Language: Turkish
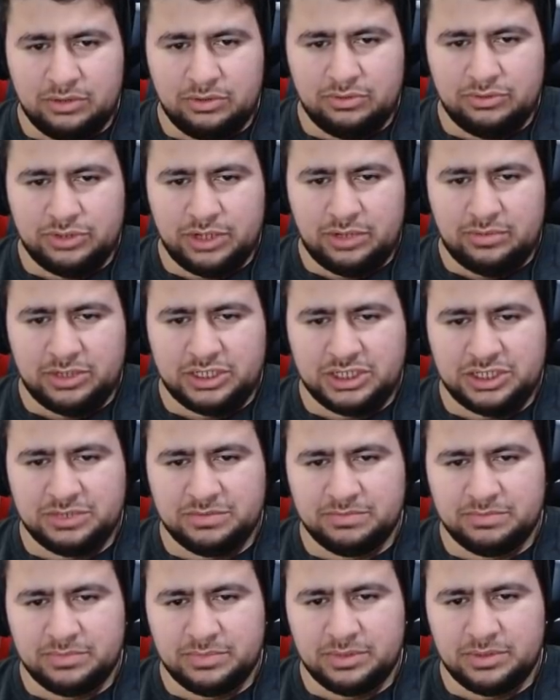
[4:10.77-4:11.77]
Düzel bakayım.
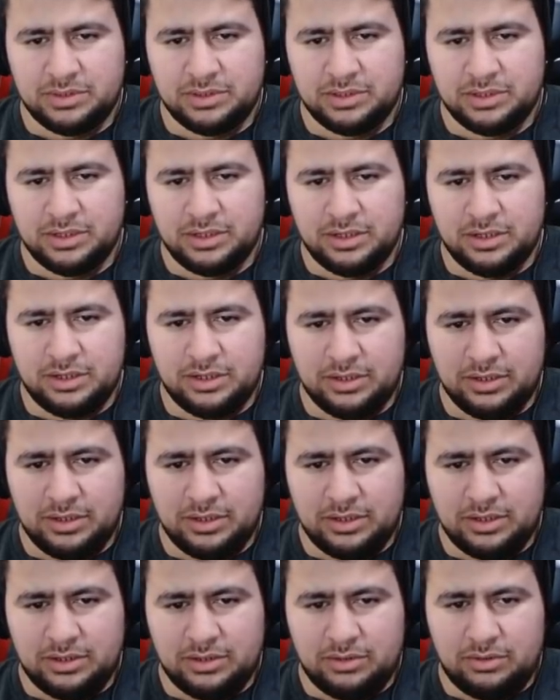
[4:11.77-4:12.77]

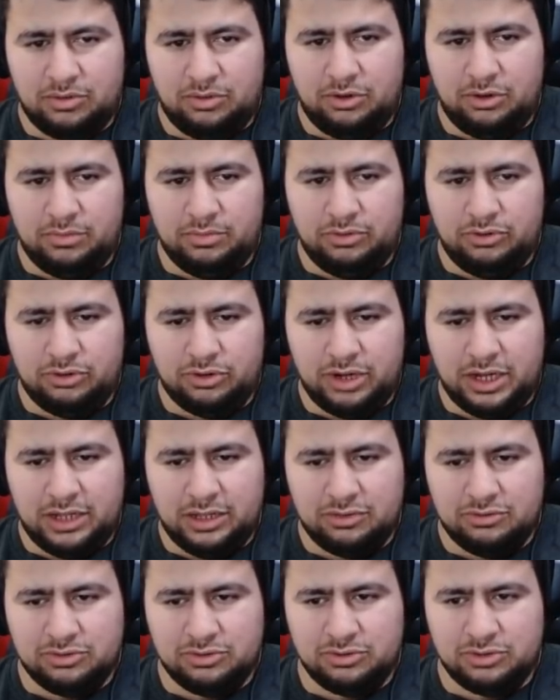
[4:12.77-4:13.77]
Oğlum dur
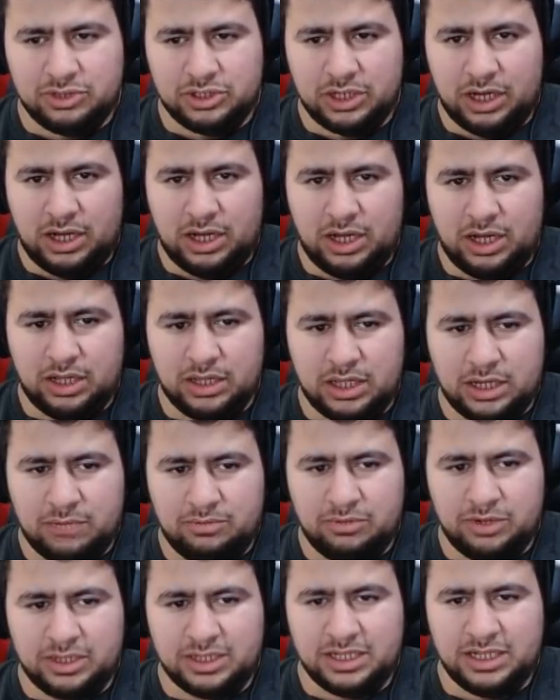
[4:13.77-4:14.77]
lan düz düz. Aa
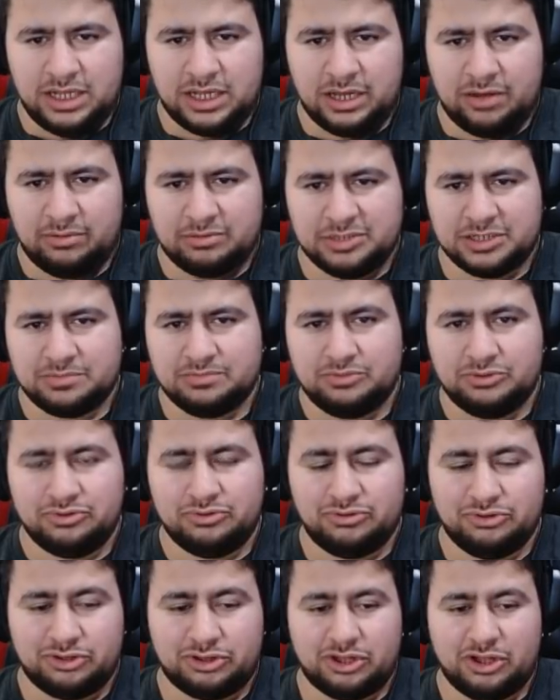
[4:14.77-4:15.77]
daha bu etkinlik yapacağız. Bunu
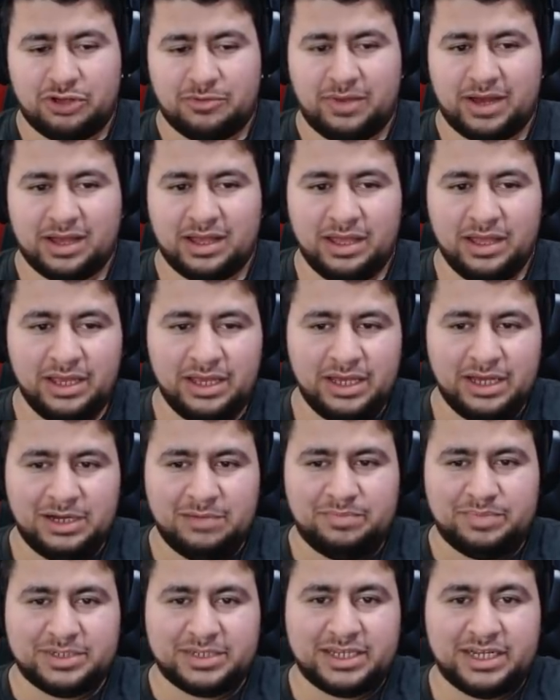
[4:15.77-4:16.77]
unuttuk bak.
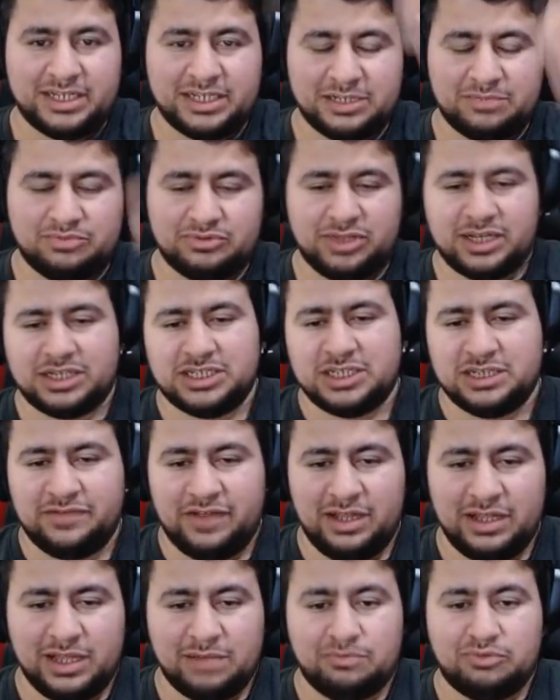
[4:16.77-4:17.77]
Hızlı geleceğiz buradan gideceğiz
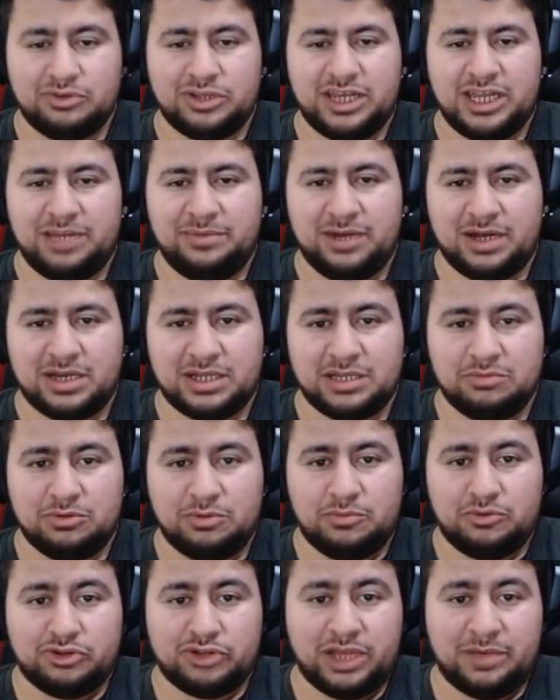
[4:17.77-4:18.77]
falan da bunu yeni bir harita
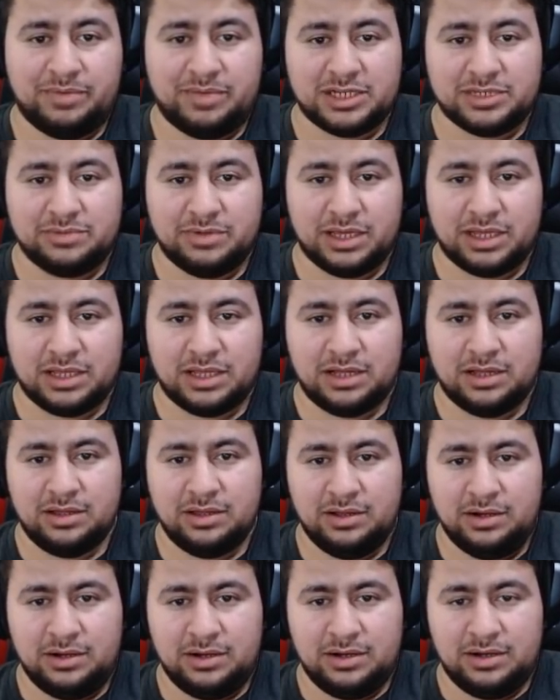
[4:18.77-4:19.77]
buldum. Orada yaparız belki de.
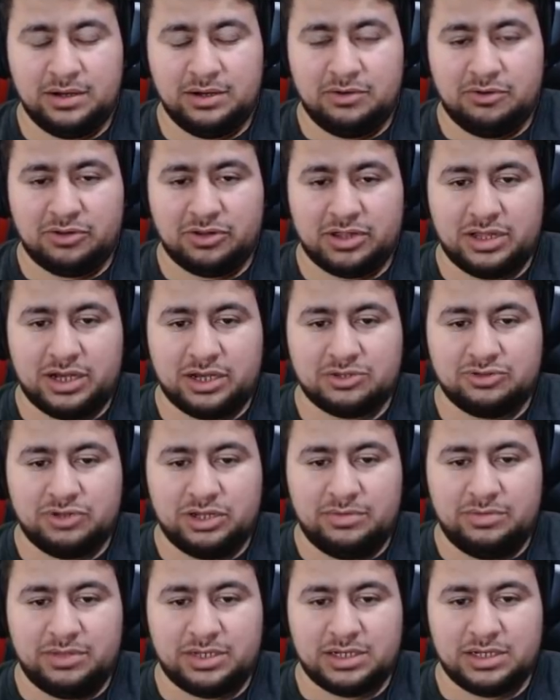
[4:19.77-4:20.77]
Orada daha güzel
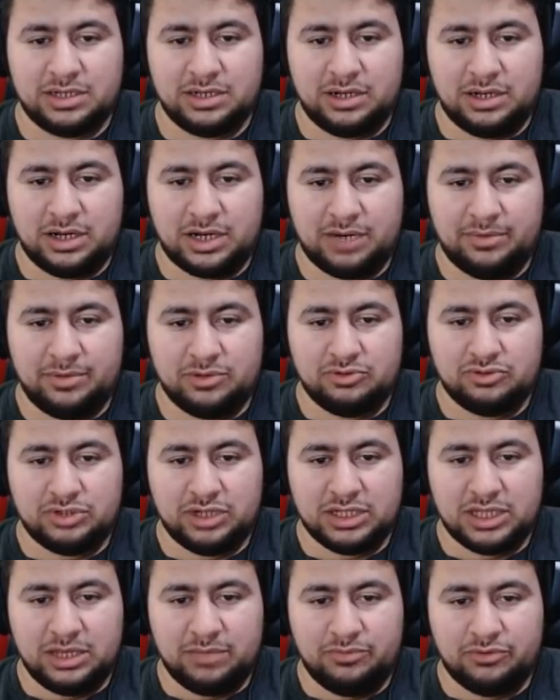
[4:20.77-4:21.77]
olabilir. Arabayı
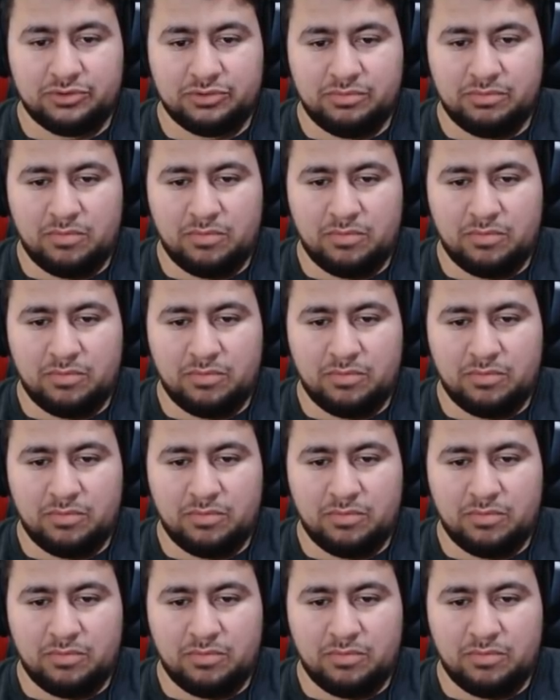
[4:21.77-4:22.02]
düzeltemiyorum.